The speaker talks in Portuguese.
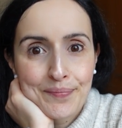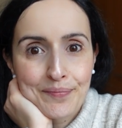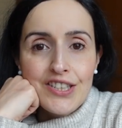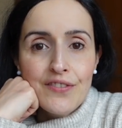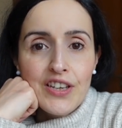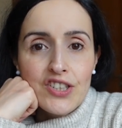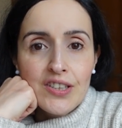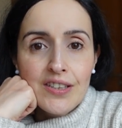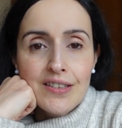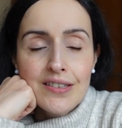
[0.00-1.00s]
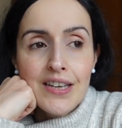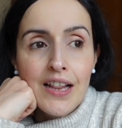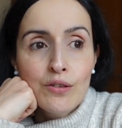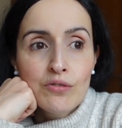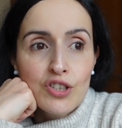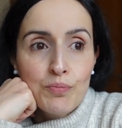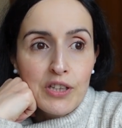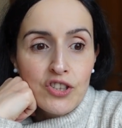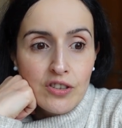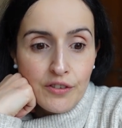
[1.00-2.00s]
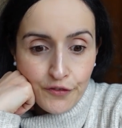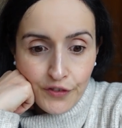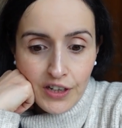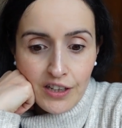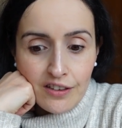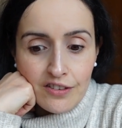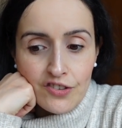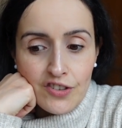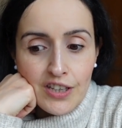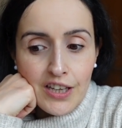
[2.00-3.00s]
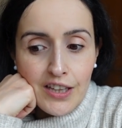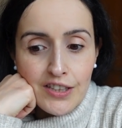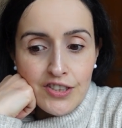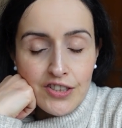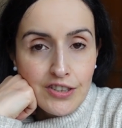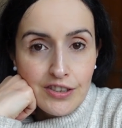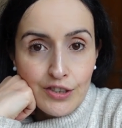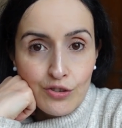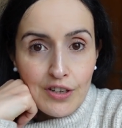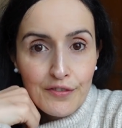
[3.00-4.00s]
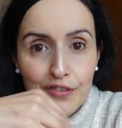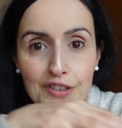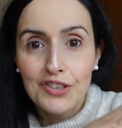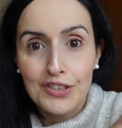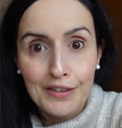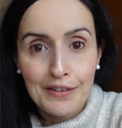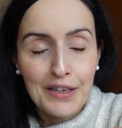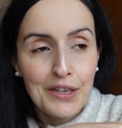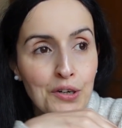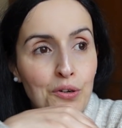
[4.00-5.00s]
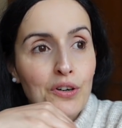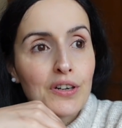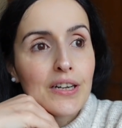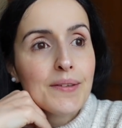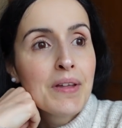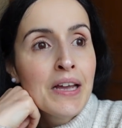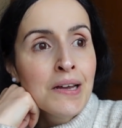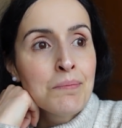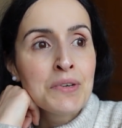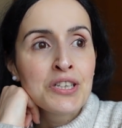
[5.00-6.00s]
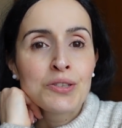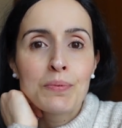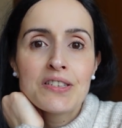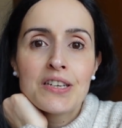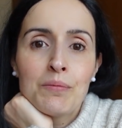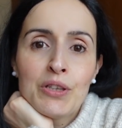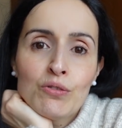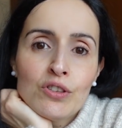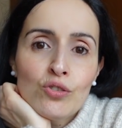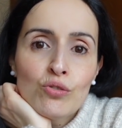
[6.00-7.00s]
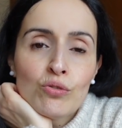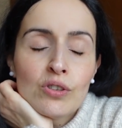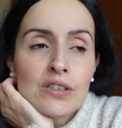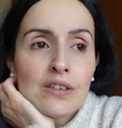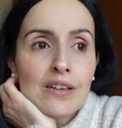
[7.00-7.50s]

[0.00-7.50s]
Esta viagem tem assim alguns aspectos diferentes daquelas que eu já fiz até agora, mas basicamente quando eu estou a,